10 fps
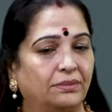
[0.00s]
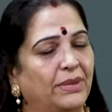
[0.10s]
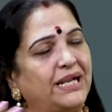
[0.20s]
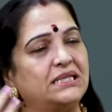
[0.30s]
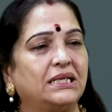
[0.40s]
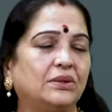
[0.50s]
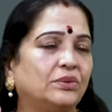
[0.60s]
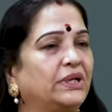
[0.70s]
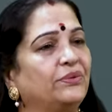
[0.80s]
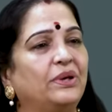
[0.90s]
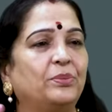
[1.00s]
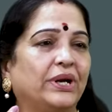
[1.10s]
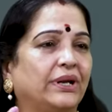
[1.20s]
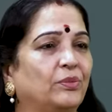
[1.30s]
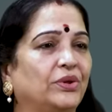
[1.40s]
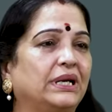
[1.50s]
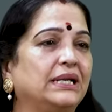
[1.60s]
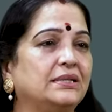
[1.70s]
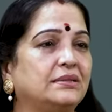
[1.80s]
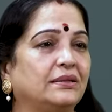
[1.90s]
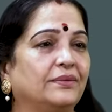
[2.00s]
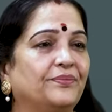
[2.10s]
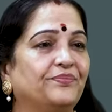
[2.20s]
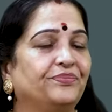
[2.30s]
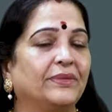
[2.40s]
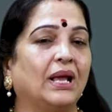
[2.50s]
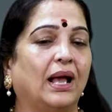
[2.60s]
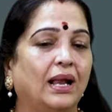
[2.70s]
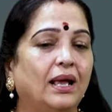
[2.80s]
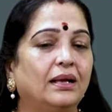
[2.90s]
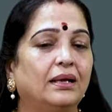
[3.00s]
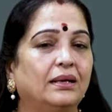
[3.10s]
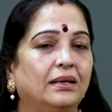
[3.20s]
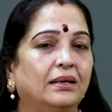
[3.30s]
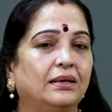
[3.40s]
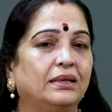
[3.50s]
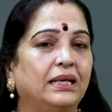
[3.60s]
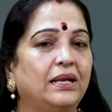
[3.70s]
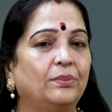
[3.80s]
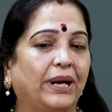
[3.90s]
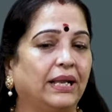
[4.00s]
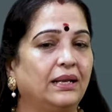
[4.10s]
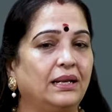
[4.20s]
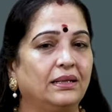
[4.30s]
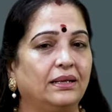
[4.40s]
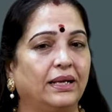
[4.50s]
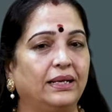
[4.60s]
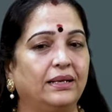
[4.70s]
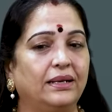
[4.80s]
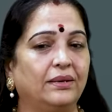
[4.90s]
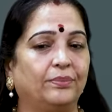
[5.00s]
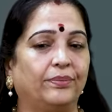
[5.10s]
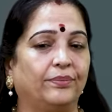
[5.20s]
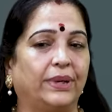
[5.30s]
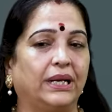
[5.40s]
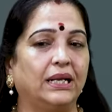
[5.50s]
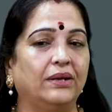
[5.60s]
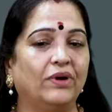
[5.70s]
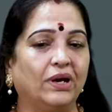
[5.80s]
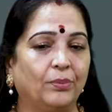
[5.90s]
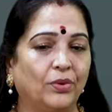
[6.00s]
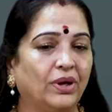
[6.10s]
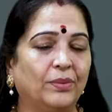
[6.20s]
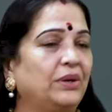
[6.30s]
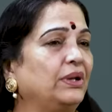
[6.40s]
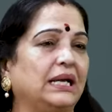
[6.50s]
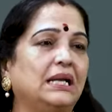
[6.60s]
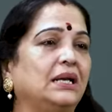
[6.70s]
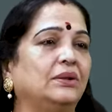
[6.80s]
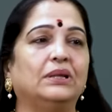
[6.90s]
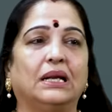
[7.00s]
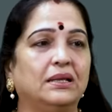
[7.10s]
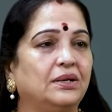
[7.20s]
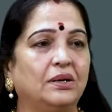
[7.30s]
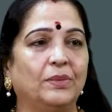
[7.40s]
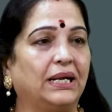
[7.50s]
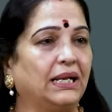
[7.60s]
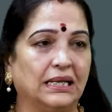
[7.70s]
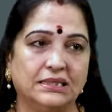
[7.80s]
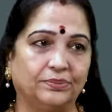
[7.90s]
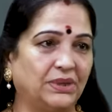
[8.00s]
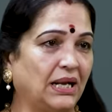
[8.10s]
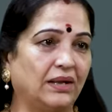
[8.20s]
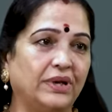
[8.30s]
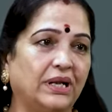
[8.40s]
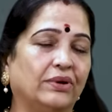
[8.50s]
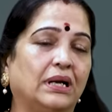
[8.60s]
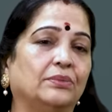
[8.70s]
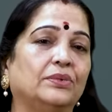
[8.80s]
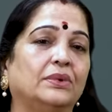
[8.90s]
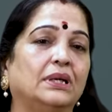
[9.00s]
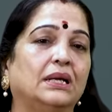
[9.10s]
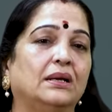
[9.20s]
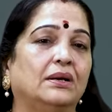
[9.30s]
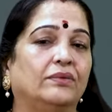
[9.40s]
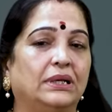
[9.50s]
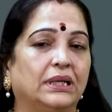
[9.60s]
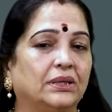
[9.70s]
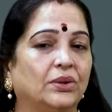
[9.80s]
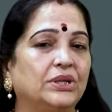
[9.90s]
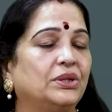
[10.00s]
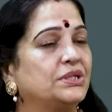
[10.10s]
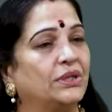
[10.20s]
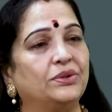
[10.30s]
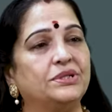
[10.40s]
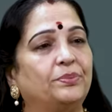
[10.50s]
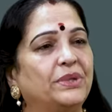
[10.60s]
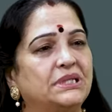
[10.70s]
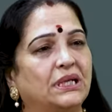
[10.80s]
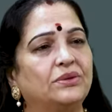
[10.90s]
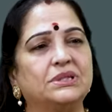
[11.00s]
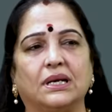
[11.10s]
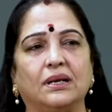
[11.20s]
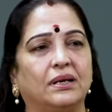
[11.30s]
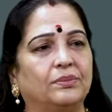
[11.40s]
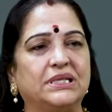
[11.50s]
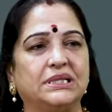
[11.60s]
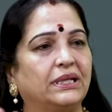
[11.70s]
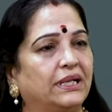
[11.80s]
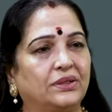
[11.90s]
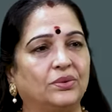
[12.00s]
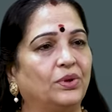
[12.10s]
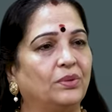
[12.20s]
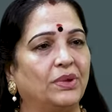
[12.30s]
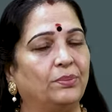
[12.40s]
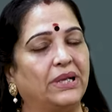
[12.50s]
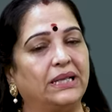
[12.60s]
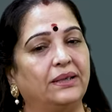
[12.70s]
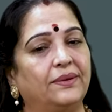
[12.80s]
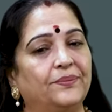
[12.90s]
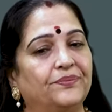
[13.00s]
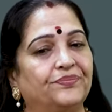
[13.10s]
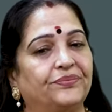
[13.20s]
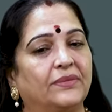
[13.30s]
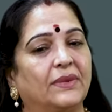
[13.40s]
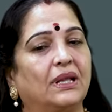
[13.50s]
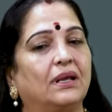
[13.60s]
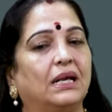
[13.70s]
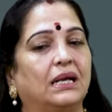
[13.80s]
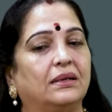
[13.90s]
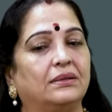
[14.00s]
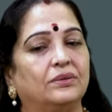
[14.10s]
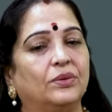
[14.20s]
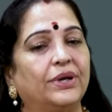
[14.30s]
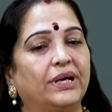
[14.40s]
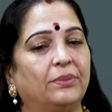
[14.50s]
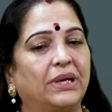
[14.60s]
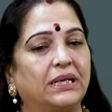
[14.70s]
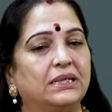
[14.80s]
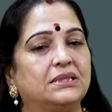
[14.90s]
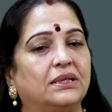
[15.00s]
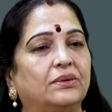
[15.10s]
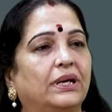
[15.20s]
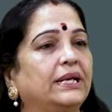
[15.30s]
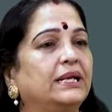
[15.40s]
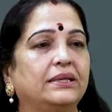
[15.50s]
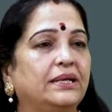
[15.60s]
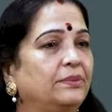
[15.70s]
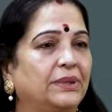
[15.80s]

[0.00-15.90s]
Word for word: మైండ్ సెట్ తోటి ఉండిపోయారు మొదటి నుంచి అలాగా నేను పడని లేదు కానివ్వండి పడనివ్వకపోవడం అంటూ ఏం లేదు తల్లిదండ్రుల మాట ఎలా చెప్తే అలా వినేవాళ్ళము వాళ్ళు ఇంత చదువు చెప్పించారు చాలా మధ్యతరగతి కుటుంబం మాది కోరిన బట్ట ఇచ్చారు అడిగిన తిండి